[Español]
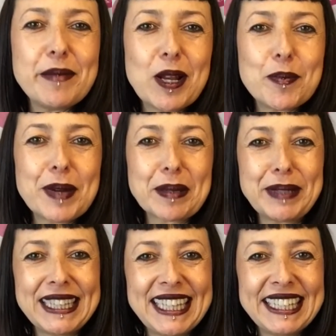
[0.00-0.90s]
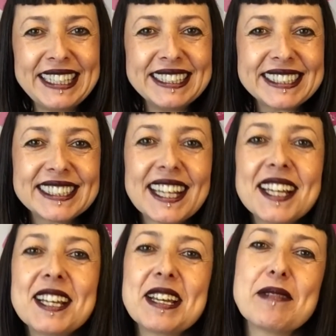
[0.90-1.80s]
me lo permitís,
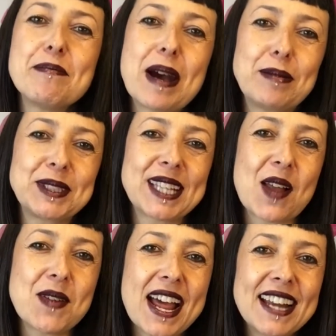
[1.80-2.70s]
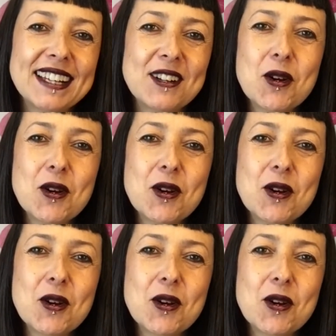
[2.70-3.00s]
vamos a hablar